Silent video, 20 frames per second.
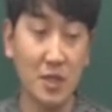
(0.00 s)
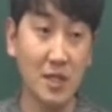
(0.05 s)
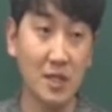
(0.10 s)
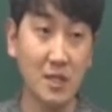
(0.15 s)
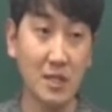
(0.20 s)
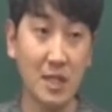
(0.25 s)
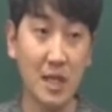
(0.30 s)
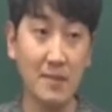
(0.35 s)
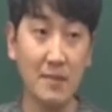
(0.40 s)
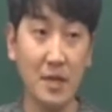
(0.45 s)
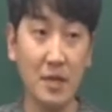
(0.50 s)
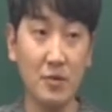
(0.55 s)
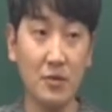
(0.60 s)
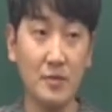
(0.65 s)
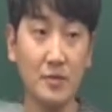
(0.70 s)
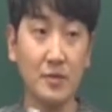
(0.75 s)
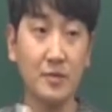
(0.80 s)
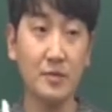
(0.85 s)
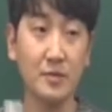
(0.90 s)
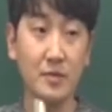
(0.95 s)
되니까 잘 봐요.
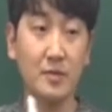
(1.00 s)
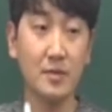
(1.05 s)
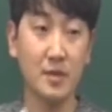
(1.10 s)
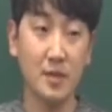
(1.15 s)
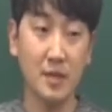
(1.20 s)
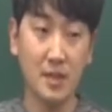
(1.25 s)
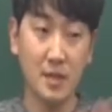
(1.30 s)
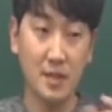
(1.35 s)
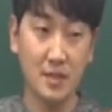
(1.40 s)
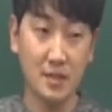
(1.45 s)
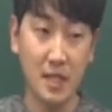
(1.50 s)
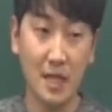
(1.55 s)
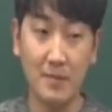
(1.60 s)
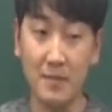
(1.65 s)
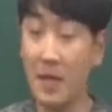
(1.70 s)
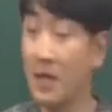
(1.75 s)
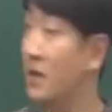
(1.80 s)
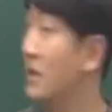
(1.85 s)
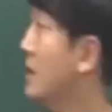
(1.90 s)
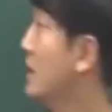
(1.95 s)
잘
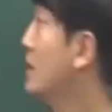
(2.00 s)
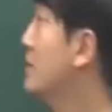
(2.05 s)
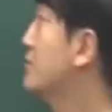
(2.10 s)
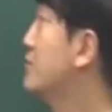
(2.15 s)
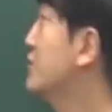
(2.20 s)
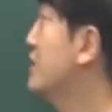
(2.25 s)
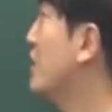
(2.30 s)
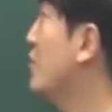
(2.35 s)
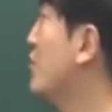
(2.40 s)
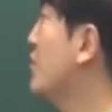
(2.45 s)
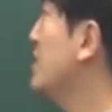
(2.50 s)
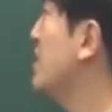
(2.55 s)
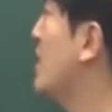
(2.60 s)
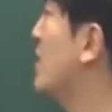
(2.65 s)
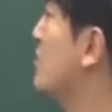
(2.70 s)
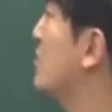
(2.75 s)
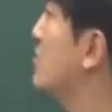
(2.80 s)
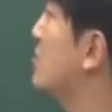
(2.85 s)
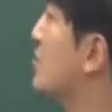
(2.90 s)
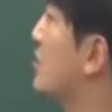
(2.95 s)
봐. 부채꼴이
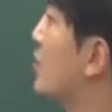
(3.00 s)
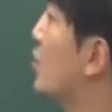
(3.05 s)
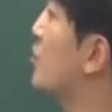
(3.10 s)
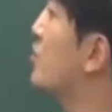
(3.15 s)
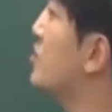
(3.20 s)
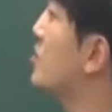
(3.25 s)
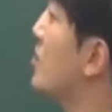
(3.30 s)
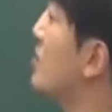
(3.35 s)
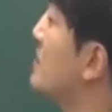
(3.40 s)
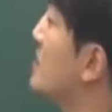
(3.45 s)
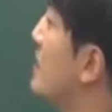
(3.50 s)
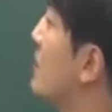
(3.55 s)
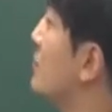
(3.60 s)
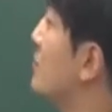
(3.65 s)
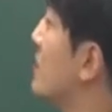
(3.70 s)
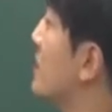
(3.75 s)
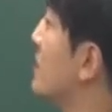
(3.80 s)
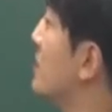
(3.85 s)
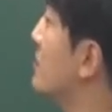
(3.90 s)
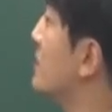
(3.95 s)
나오고 교점이
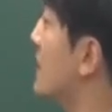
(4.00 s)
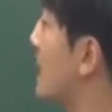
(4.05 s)
나오잖아요.